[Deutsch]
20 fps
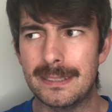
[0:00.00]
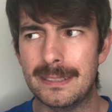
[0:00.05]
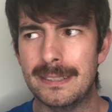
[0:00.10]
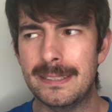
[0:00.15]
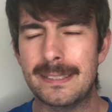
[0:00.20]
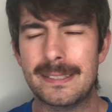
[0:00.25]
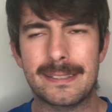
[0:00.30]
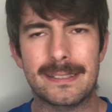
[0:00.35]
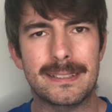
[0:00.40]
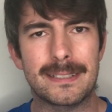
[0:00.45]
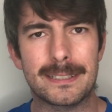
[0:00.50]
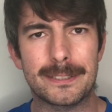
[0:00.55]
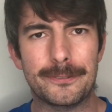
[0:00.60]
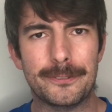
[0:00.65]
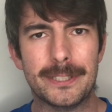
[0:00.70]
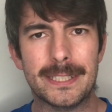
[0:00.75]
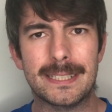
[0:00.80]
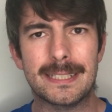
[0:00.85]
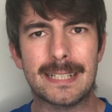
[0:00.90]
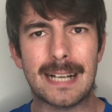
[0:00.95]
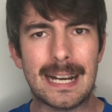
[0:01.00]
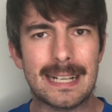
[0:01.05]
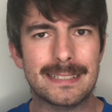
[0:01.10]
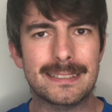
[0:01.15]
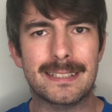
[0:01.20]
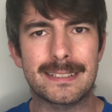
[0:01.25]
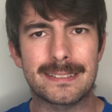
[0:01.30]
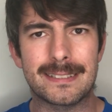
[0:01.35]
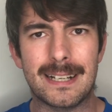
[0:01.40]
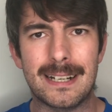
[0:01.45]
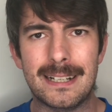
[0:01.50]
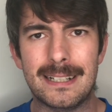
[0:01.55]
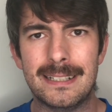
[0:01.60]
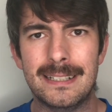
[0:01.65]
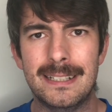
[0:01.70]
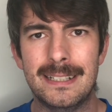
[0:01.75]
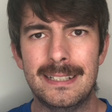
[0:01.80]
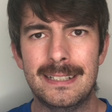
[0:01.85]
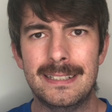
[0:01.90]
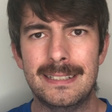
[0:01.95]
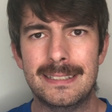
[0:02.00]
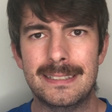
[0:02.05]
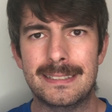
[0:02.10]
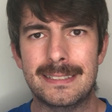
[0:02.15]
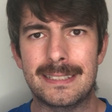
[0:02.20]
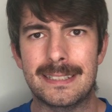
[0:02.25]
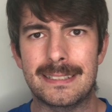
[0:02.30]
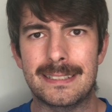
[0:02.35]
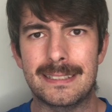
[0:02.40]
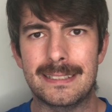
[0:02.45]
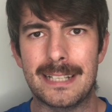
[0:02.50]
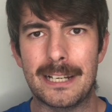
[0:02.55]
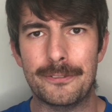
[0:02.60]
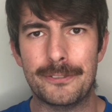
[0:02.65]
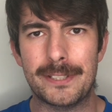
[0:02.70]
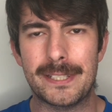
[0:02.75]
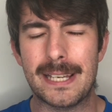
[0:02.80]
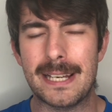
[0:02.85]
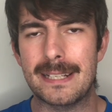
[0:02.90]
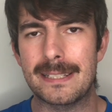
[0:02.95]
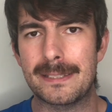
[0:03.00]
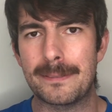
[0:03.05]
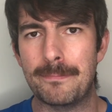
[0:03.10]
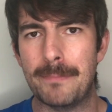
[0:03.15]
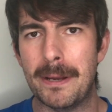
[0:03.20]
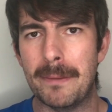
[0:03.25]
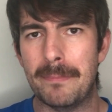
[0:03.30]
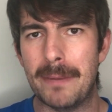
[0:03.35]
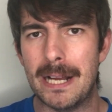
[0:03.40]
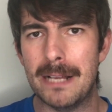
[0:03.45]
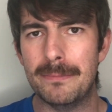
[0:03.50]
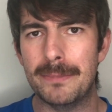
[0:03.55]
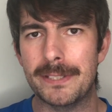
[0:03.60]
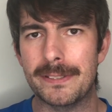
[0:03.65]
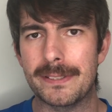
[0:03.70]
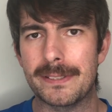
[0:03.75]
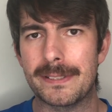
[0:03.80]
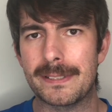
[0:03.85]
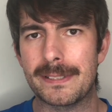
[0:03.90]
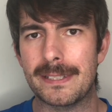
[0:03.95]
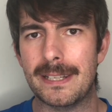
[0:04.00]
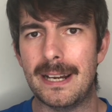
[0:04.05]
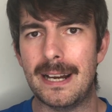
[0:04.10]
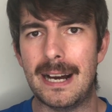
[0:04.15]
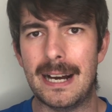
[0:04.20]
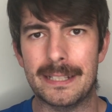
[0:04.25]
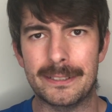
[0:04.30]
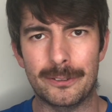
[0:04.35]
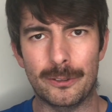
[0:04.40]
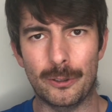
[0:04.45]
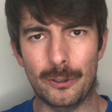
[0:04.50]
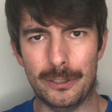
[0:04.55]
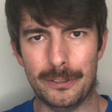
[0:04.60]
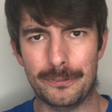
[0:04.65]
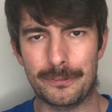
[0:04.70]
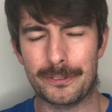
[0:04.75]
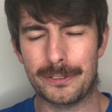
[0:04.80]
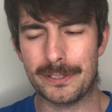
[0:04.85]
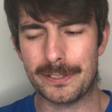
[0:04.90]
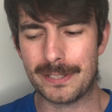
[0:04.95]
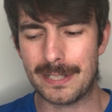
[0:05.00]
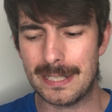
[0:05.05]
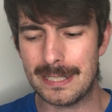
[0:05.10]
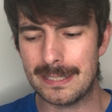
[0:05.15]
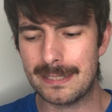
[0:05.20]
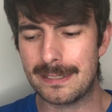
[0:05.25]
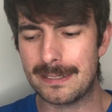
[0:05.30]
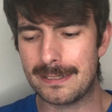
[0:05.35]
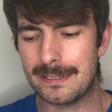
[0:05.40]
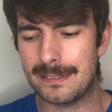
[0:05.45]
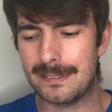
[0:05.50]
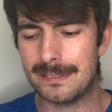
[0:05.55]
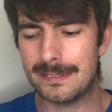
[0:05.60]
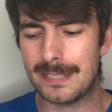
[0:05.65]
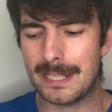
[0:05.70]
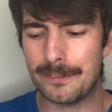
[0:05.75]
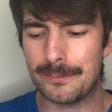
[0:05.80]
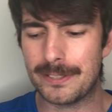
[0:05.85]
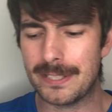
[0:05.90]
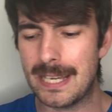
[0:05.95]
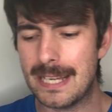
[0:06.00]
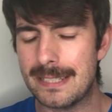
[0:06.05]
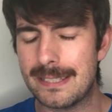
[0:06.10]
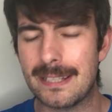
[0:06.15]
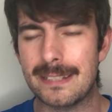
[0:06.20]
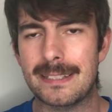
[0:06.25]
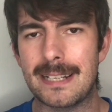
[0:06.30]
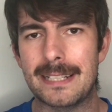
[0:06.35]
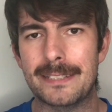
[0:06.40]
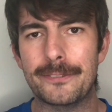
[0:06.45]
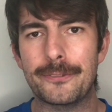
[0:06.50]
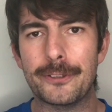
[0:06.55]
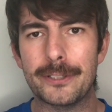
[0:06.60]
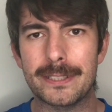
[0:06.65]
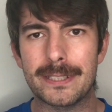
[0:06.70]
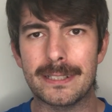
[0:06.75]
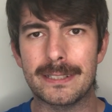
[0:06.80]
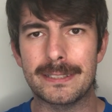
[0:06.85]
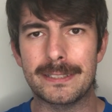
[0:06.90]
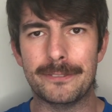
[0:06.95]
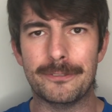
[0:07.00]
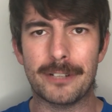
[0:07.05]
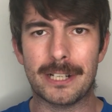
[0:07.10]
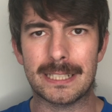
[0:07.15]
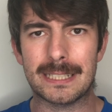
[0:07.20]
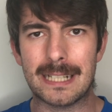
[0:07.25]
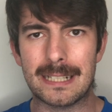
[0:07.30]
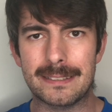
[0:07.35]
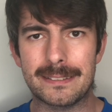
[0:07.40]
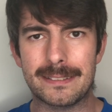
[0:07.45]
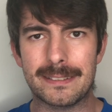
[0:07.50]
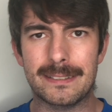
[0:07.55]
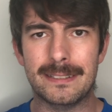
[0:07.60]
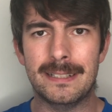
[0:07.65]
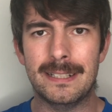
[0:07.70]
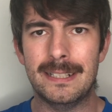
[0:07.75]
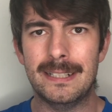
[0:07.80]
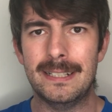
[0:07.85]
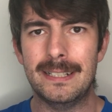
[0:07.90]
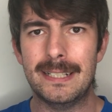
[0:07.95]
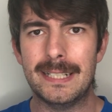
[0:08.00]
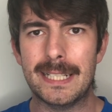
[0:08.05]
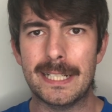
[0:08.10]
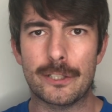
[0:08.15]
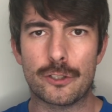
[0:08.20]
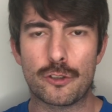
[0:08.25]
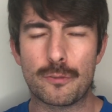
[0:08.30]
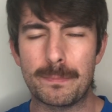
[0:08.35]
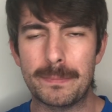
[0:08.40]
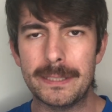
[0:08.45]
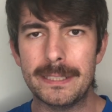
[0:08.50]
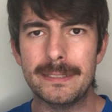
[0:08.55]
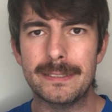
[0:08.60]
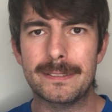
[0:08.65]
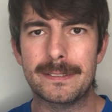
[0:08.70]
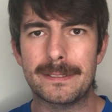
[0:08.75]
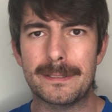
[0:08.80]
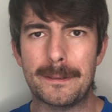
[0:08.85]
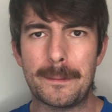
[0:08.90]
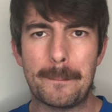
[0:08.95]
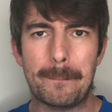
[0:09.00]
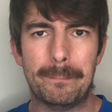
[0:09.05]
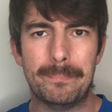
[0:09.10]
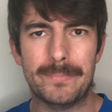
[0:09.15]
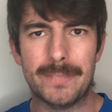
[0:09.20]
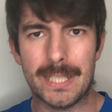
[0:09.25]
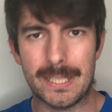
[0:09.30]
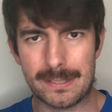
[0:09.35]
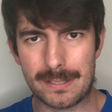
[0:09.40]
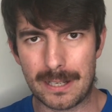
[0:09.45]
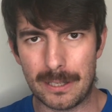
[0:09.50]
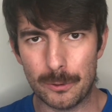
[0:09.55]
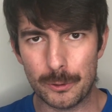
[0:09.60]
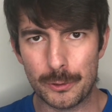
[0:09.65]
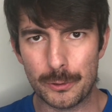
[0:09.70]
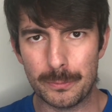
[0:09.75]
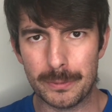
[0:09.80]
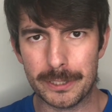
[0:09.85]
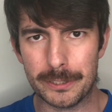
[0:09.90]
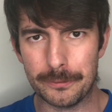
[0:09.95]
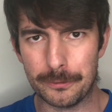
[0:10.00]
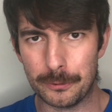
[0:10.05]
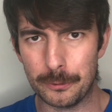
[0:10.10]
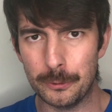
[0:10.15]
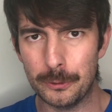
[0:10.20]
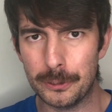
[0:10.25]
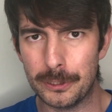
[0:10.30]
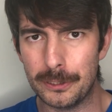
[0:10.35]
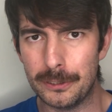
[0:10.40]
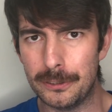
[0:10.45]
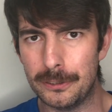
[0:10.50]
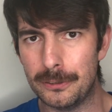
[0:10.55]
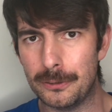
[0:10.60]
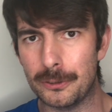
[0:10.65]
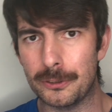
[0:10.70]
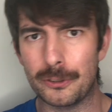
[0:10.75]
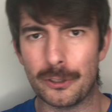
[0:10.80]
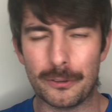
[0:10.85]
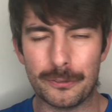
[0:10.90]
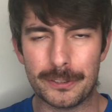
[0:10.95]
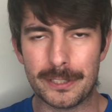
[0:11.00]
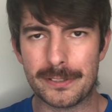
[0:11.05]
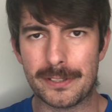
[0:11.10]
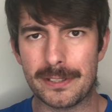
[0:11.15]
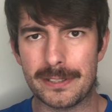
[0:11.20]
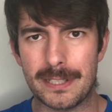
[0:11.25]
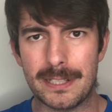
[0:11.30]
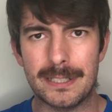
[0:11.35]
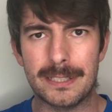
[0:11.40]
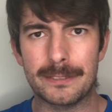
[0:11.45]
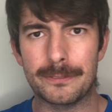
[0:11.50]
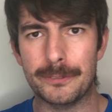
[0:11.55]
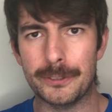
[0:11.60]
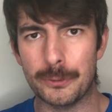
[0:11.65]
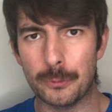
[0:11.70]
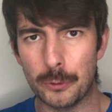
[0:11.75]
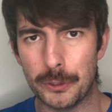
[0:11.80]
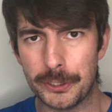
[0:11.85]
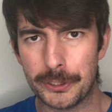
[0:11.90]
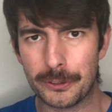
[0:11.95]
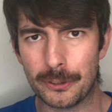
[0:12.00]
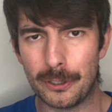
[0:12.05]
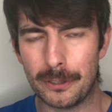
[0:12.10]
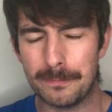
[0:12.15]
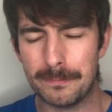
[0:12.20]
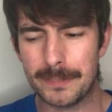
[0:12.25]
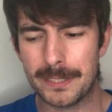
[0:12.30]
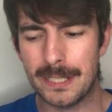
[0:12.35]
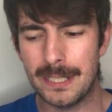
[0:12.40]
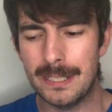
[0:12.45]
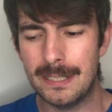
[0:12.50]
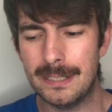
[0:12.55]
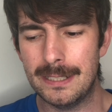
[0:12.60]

ist irgendwie keiner da, der den FCS bei Ballbesitz anläuft. Das heißt, der FCS hat entweder die Variante, er spielt das raus über die Flügel und hofft, dass er da irgendwie durchkommt.